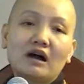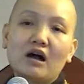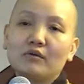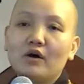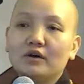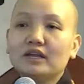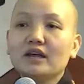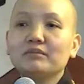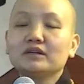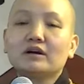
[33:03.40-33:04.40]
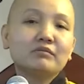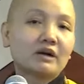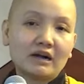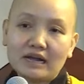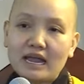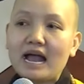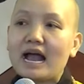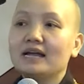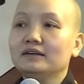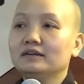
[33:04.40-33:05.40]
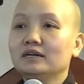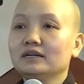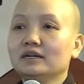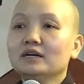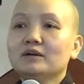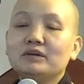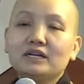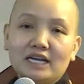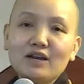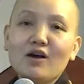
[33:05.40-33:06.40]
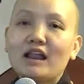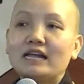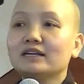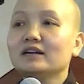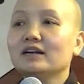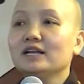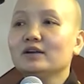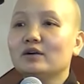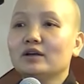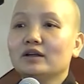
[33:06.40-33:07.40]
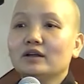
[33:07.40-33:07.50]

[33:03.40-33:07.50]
cần học hỏi thêm, mình không cần nghe ai nữa hết, mình nghĩ đó là chân lý rồi.